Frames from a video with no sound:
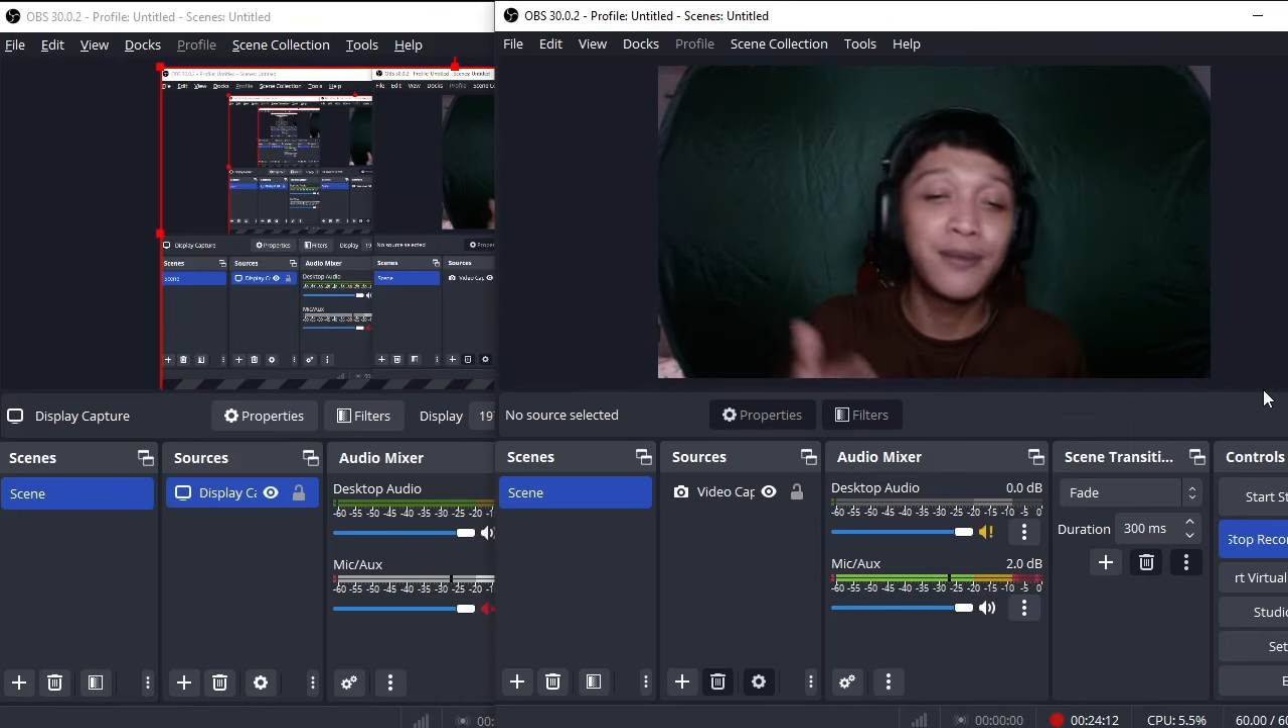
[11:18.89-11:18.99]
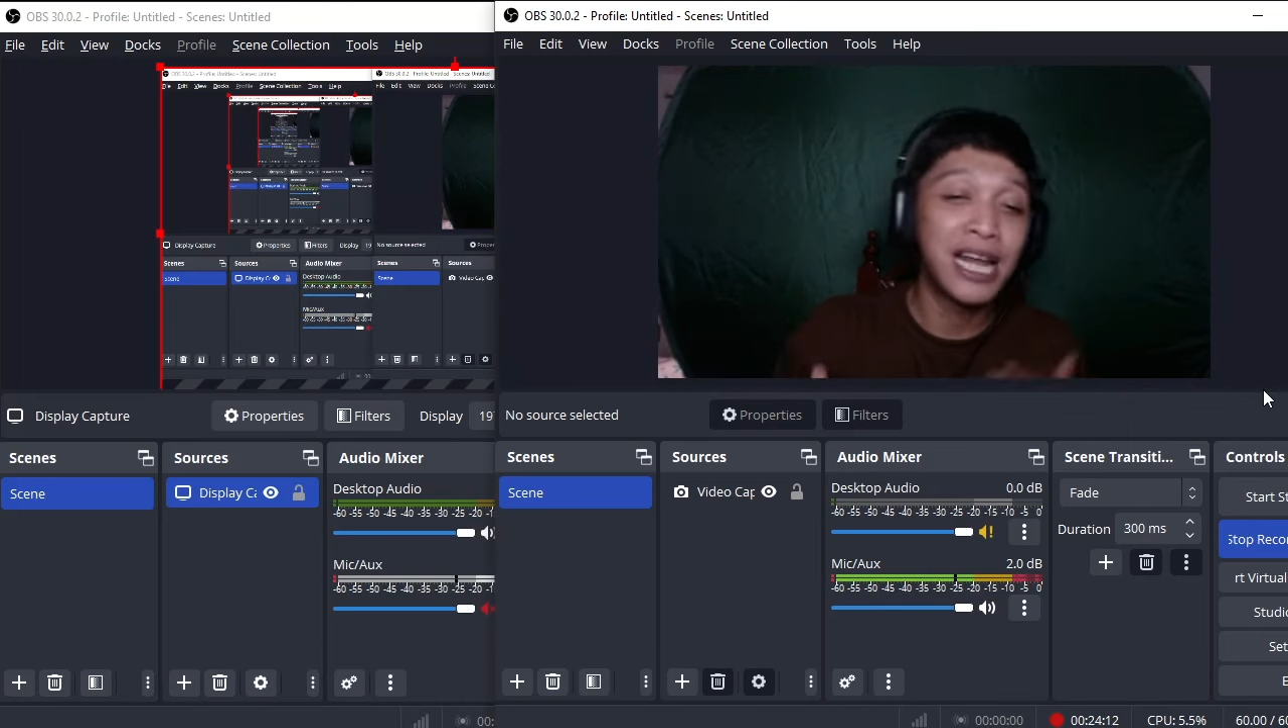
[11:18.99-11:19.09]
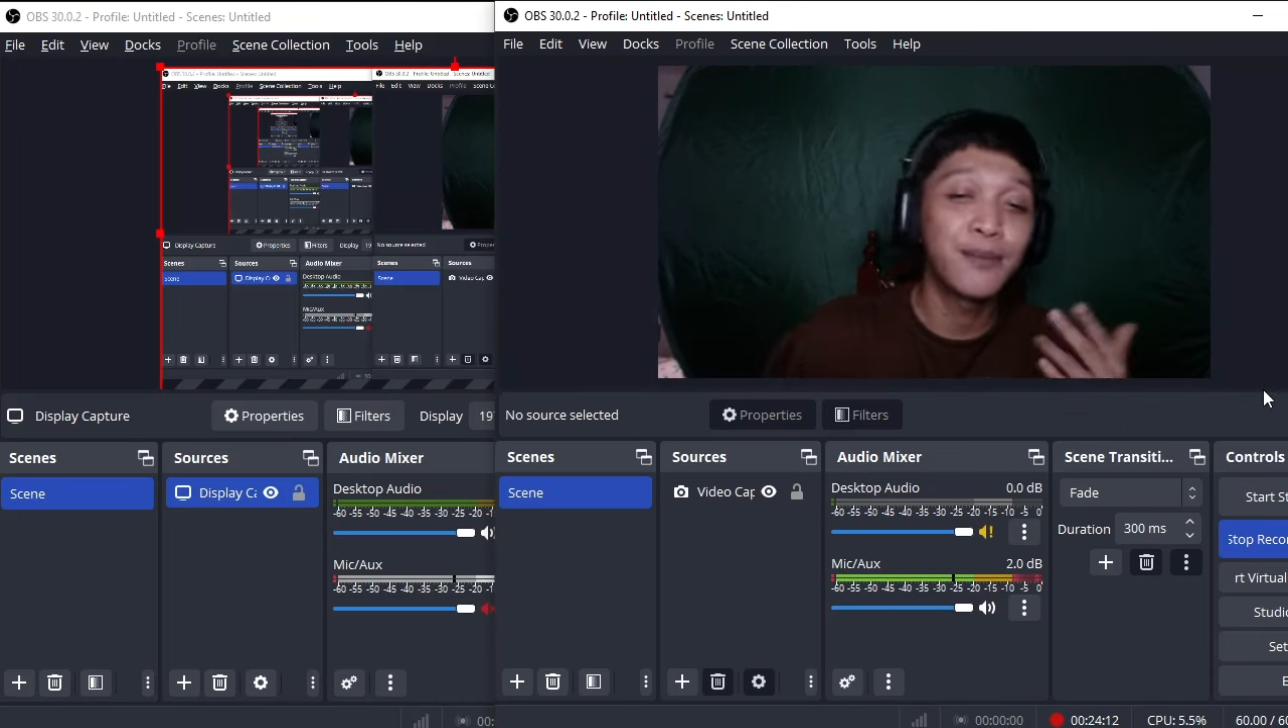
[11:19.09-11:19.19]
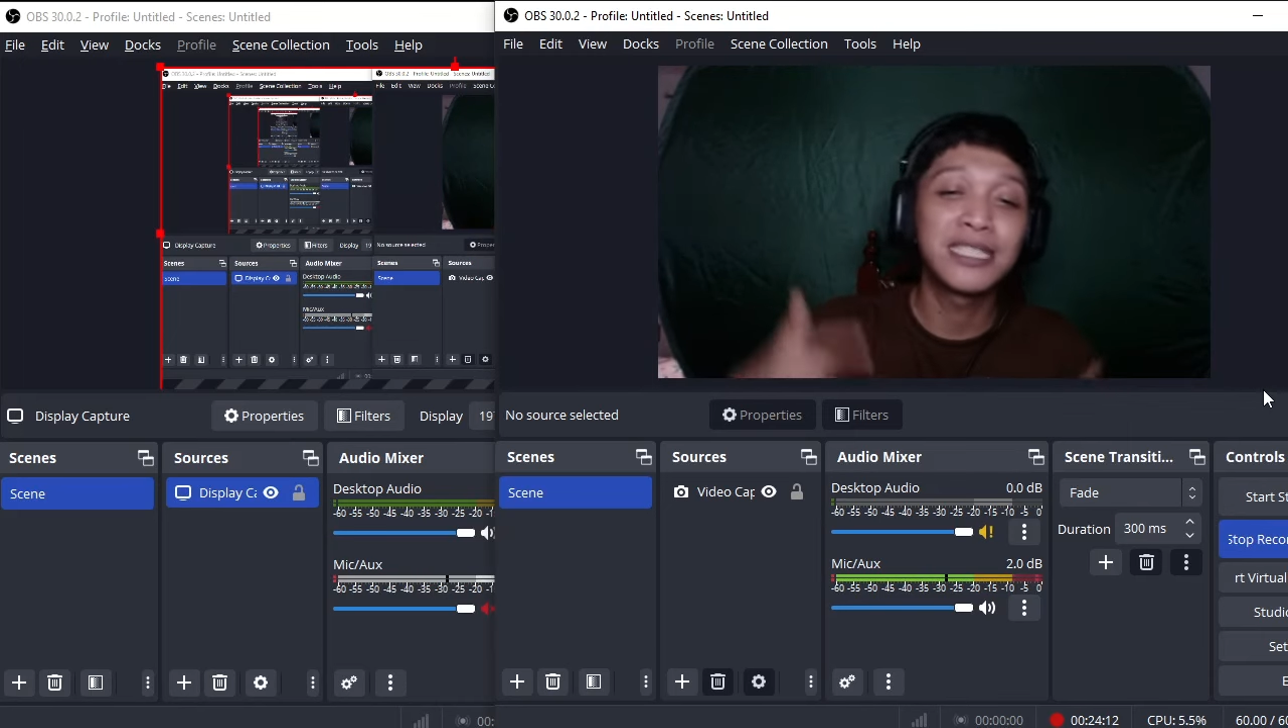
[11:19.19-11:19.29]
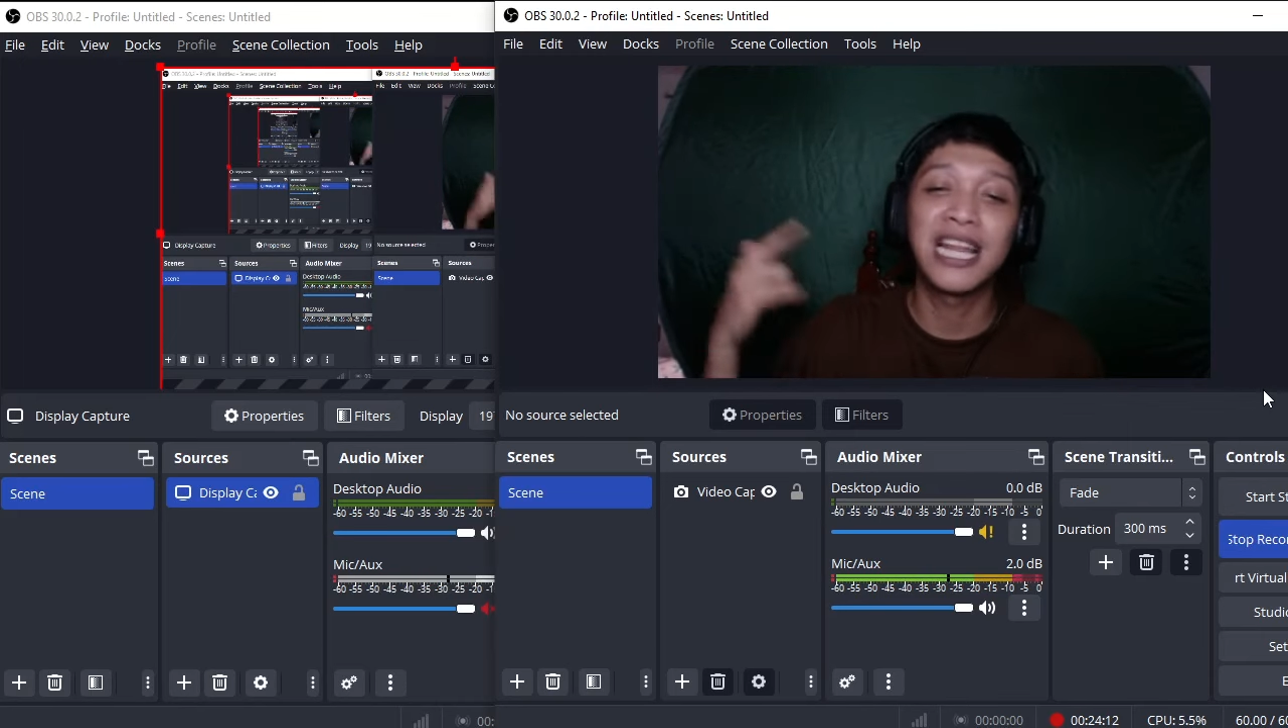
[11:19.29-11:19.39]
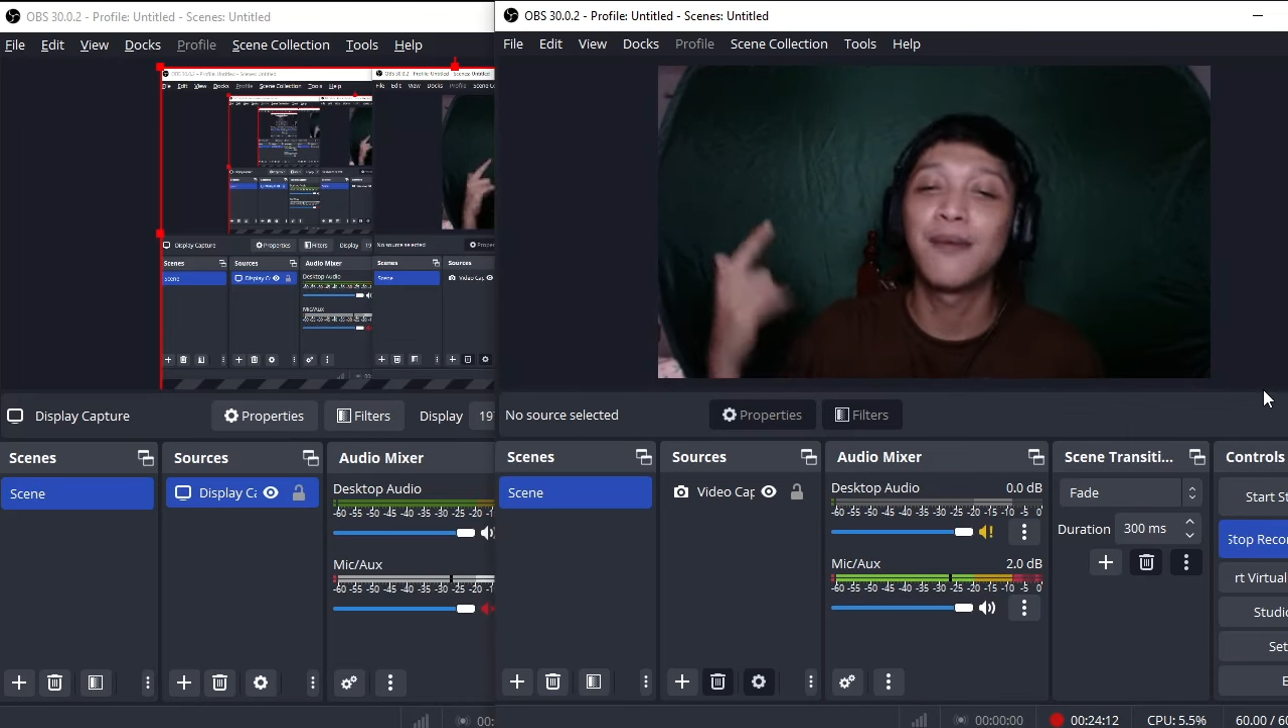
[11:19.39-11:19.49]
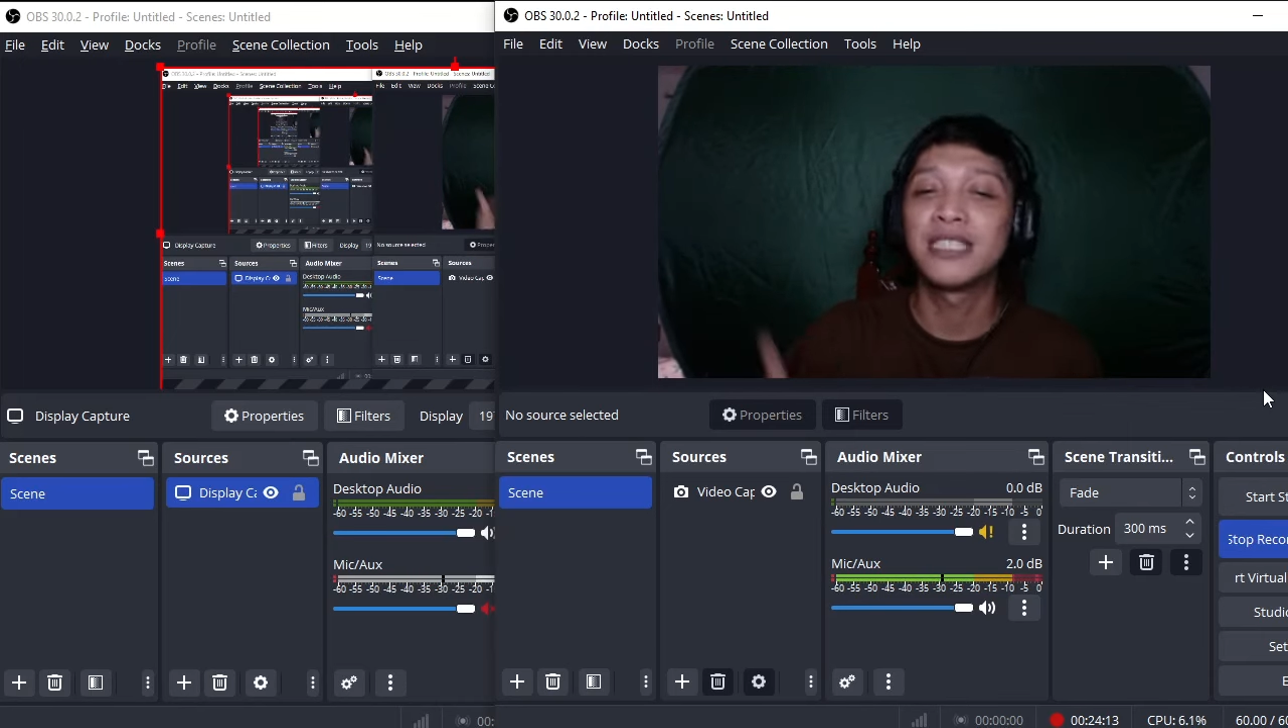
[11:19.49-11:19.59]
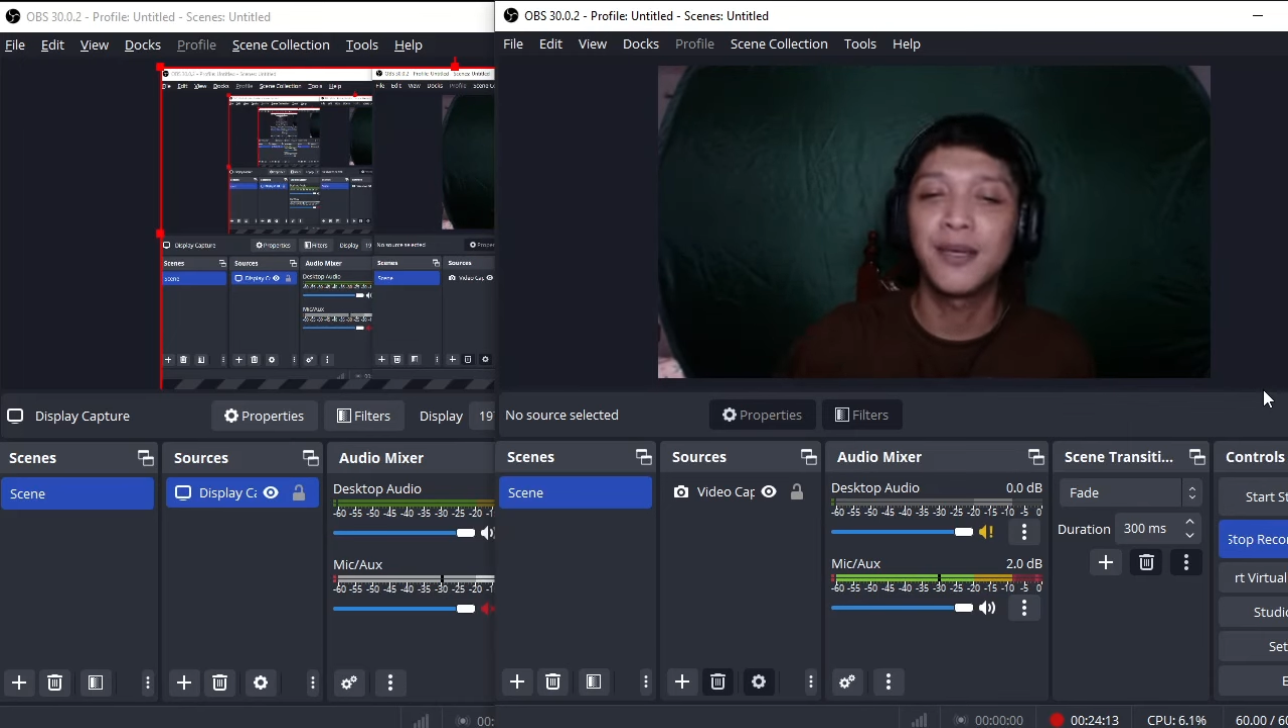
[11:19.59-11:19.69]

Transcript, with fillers: Maraming salamat